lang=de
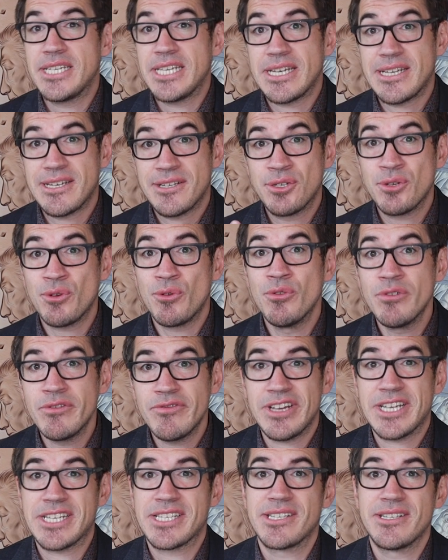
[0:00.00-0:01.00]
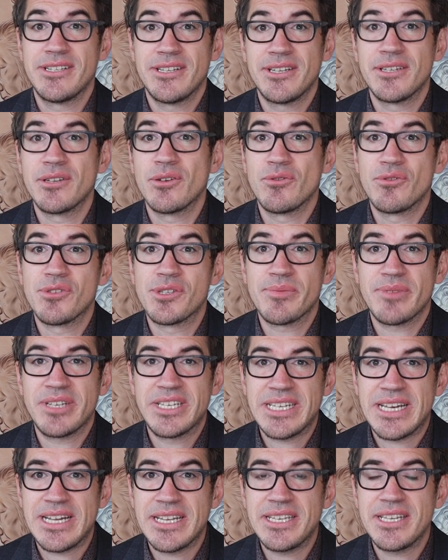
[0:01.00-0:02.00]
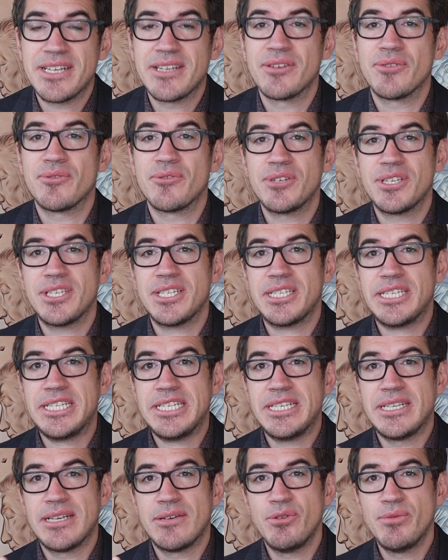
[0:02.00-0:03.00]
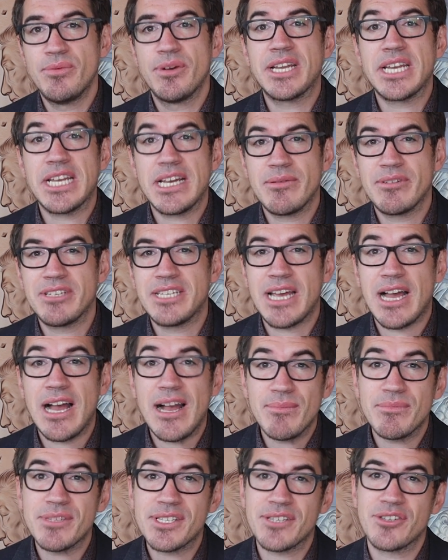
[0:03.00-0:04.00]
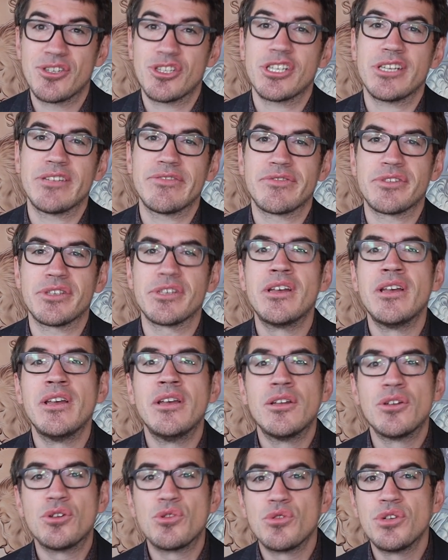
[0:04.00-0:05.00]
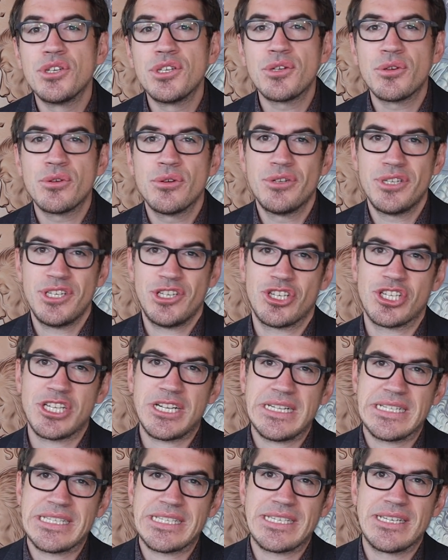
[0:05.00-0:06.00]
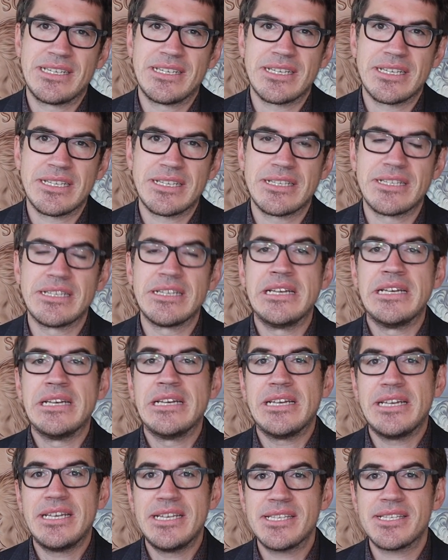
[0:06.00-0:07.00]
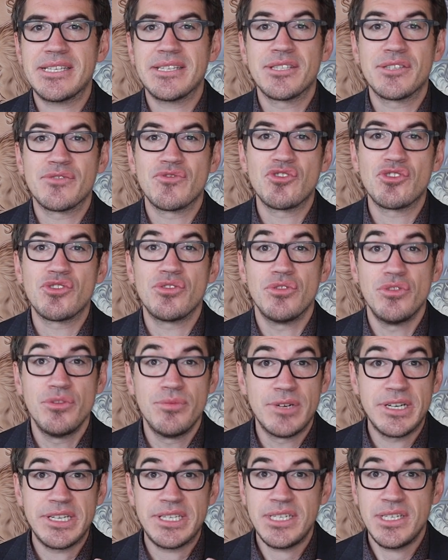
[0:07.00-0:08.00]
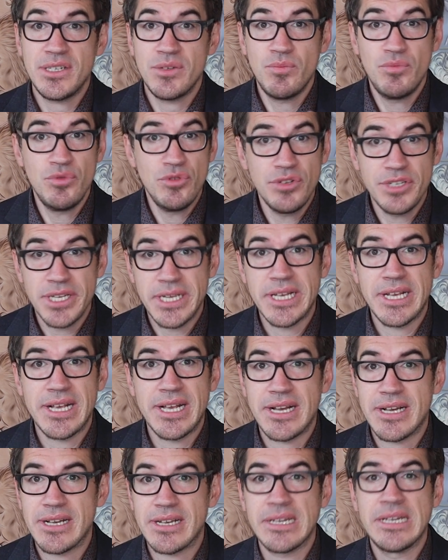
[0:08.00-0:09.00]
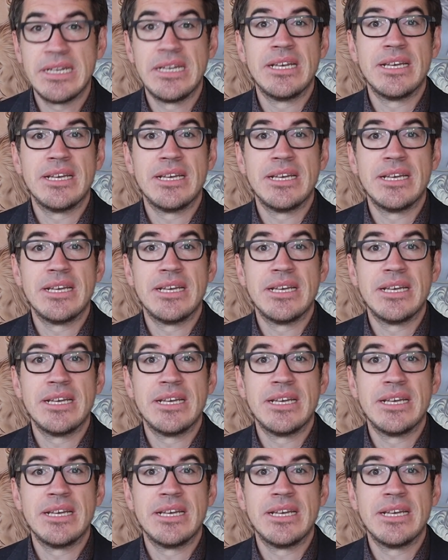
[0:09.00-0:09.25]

Der Thronwechsel in Großbritannien und die Übernahme der Amtsgeschäfte durch König Charles III. ist inzwischen über die Bühne gegangen,